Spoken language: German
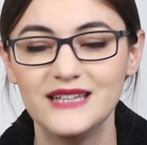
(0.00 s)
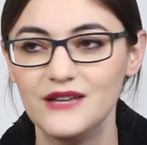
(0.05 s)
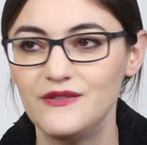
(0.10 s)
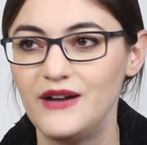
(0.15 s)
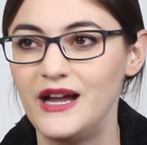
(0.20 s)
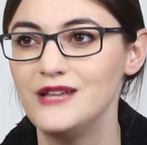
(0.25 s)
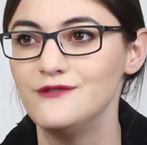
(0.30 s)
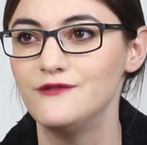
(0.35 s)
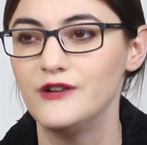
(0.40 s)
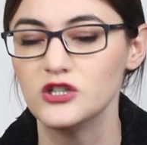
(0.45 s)
Der
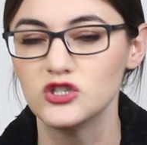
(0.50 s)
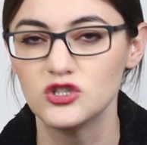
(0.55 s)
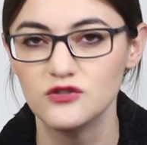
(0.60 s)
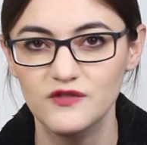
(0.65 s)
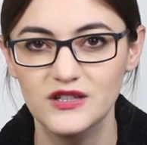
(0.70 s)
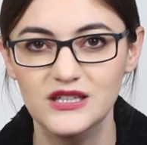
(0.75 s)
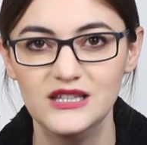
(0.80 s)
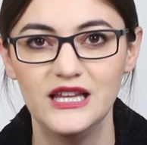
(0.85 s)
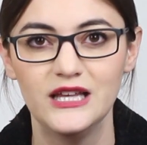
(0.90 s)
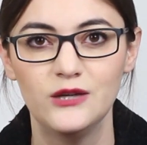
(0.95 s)
war einfach
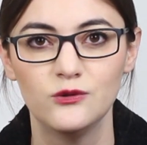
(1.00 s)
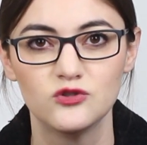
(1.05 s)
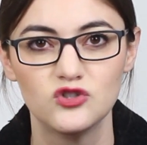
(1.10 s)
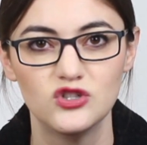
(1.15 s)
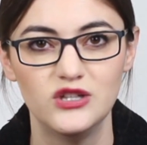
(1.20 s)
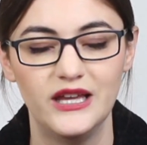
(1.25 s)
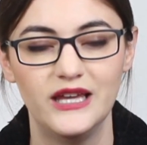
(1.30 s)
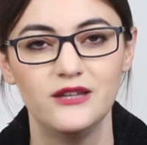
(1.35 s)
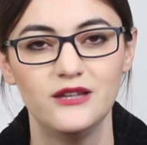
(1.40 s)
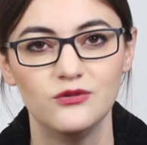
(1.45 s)
schwindlig und
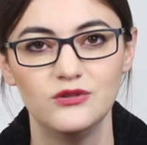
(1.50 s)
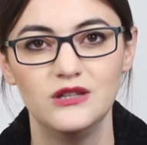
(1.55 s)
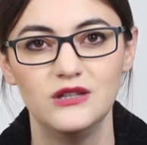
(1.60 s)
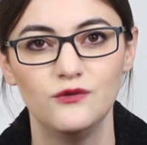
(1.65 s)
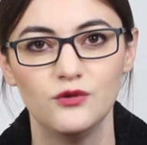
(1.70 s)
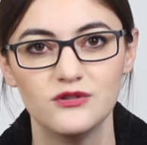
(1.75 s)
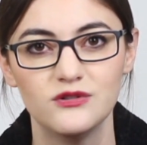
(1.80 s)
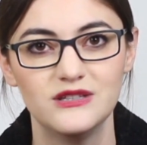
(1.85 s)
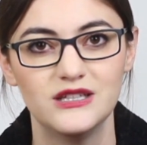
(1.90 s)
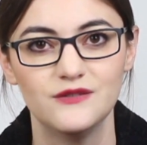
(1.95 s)
schlecht und
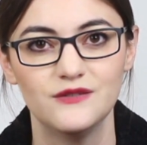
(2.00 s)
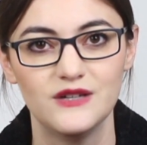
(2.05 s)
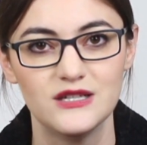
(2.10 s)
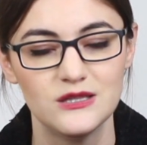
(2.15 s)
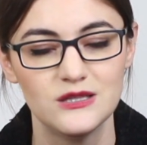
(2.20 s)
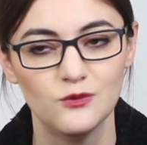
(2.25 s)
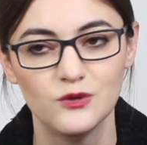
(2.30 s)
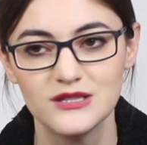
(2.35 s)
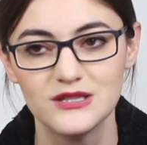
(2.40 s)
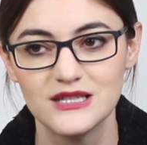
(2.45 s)
die wusste nicht,
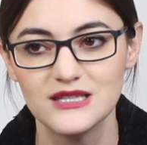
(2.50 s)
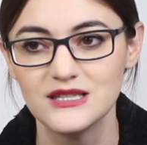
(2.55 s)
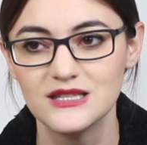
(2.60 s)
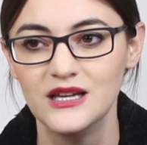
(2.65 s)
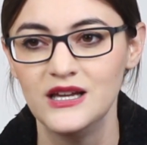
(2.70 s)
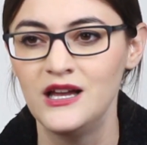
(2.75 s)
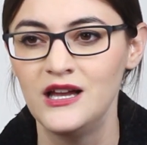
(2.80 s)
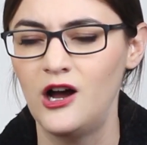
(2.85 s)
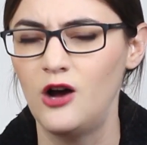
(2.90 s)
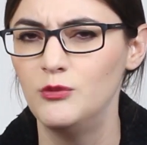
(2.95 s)
was los ist.
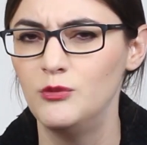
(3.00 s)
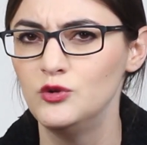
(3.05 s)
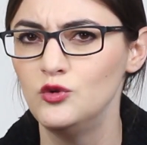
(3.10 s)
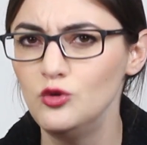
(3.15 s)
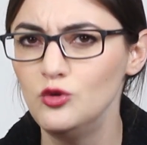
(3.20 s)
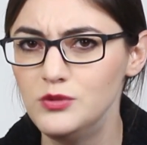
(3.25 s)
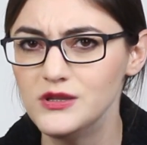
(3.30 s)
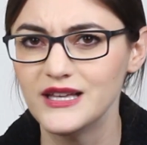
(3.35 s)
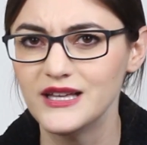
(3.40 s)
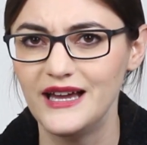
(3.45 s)
Auch mit
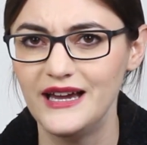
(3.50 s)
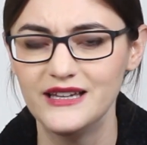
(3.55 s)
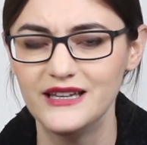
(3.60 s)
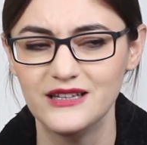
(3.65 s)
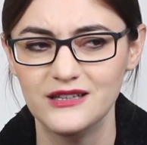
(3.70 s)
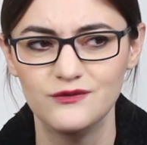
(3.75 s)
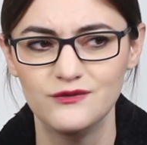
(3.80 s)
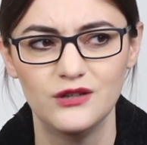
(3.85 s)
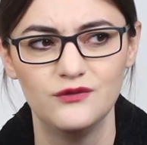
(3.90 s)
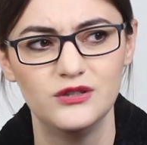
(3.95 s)

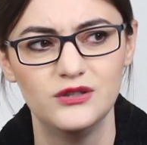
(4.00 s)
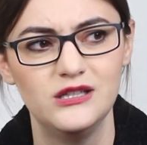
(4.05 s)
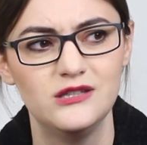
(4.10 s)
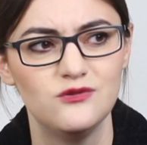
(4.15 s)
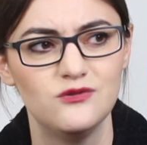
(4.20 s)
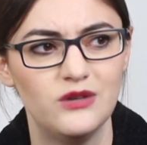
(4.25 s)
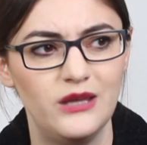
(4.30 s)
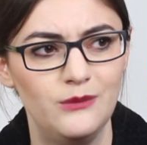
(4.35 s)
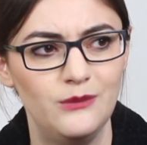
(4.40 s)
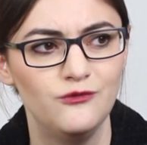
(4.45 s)
Übelkeit einfach
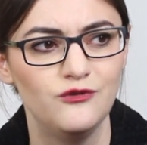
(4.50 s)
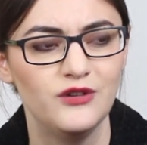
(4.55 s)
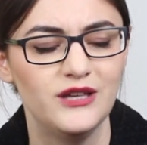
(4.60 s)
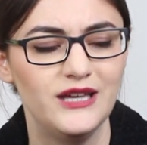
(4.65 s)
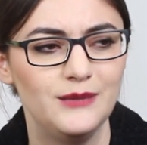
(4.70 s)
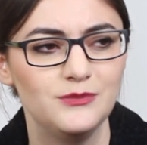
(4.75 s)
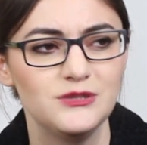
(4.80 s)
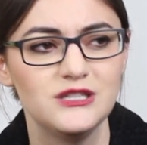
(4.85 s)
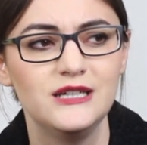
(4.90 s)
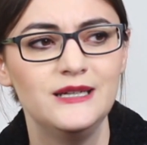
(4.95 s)
wirklich zu kämpfen
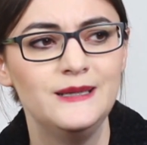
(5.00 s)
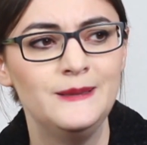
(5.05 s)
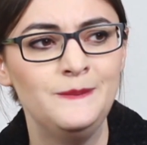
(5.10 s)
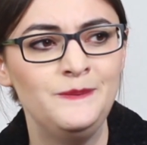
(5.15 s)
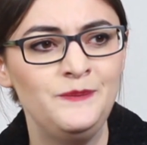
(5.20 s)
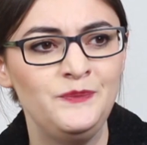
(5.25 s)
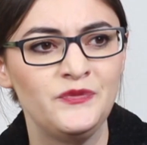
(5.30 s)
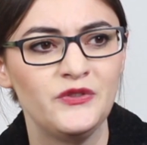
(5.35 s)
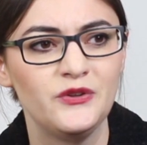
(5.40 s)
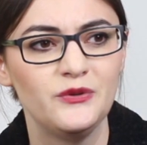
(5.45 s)
gehabt
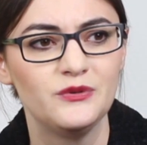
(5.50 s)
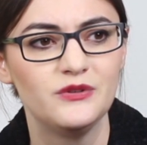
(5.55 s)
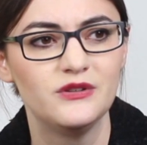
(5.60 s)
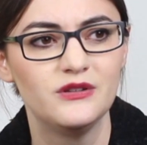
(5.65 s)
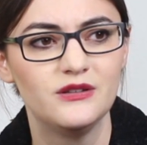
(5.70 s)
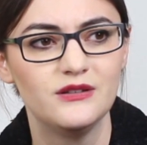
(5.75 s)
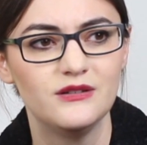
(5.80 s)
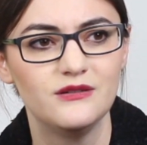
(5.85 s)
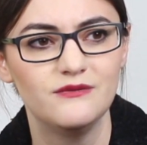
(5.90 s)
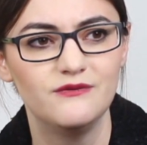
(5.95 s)

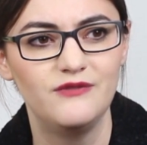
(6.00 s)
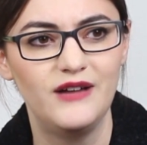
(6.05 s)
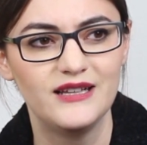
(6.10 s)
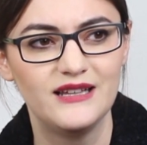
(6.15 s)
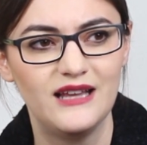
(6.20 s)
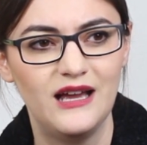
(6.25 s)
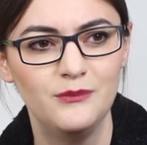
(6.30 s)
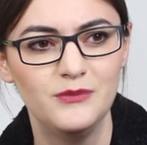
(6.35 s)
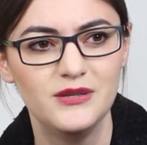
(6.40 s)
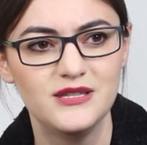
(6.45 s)
und war
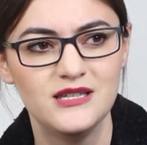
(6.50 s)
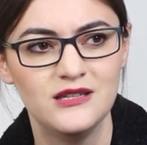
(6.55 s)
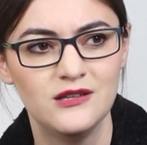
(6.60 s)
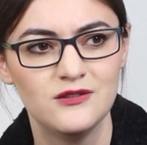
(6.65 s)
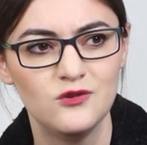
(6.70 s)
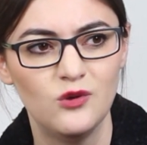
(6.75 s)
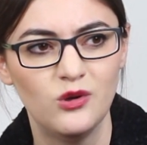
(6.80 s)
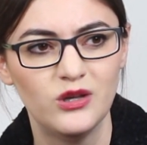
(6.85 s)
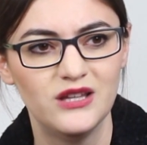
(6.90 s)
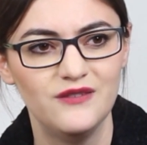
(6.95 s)
da ein bisschen
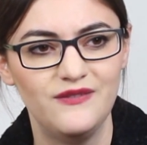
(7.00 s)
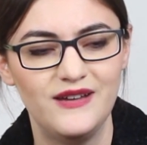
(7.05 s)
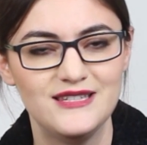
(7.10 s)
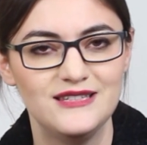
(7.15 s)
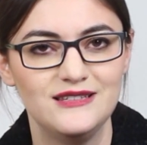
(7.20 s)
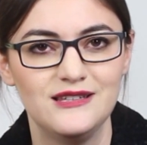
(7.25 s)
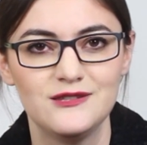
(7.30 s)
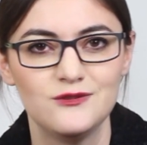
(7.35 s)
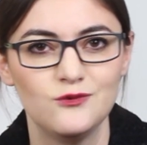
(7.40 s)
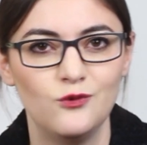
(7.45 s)
in Sorge, weil
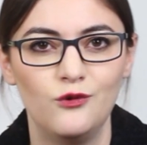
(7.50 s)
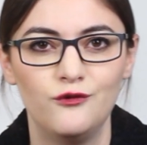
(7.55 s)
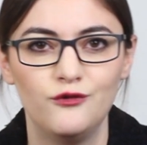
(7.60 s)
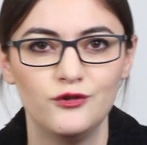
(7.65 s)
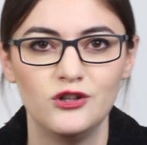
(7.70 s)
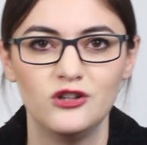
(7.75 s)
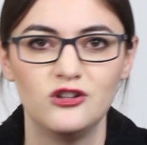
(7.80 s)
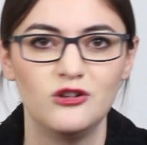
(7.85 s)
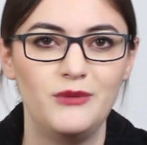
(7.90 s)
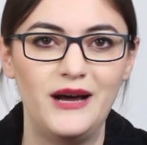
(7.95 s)
sie das so
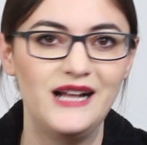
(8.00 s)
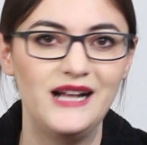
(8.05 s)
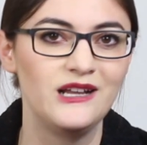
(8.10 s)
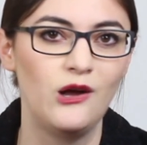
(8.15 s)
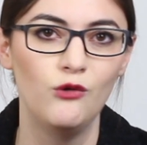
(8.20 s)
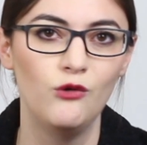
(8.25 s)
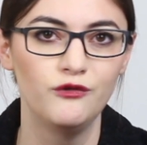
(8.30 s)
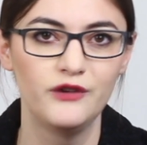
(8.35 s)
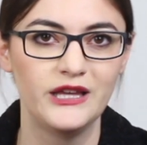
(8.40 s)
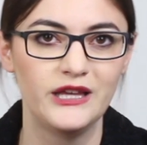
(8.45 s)
von der normalen
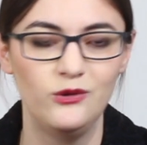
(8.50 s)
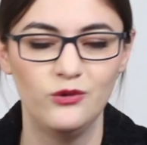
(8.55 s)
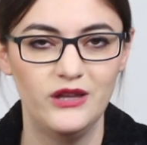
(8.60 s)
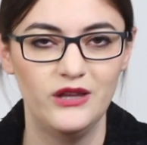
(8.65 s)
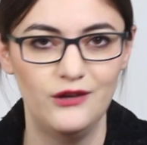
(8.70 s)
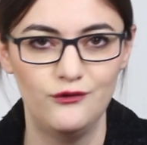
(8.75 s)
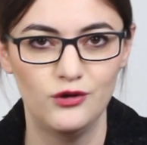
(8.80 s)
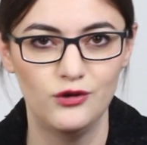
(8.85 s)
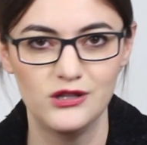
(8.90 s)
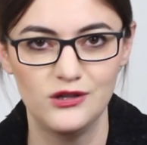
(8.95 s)
Aufregung
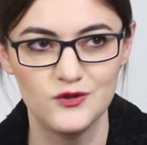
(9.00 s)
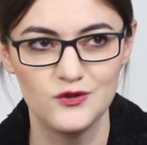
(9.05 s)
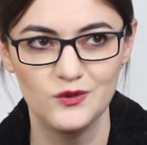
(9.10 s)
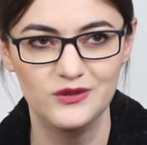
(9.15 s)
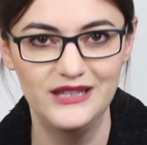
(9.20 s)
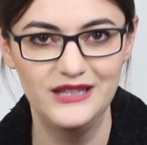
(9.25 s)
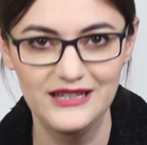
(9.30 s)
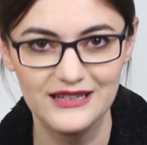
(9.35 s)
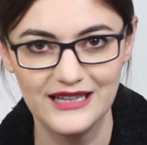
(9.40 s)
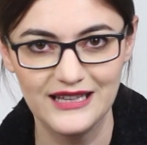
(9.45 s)
hier vor
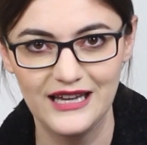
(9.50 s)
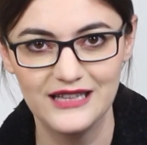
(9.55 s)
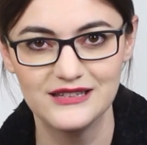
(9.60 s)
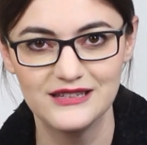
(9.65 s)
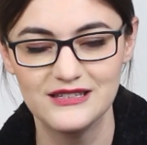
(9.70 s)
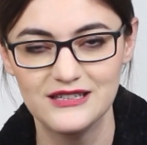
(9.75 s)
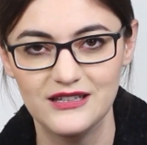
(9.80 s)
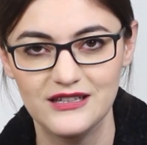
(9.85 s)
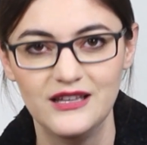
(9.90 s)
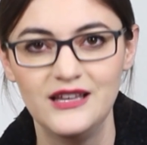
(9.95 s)
Klausur nicht
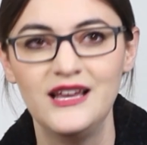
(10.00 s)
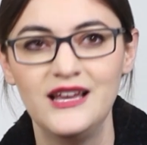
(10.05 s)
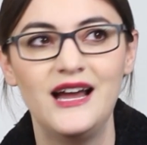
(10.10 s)
kannte.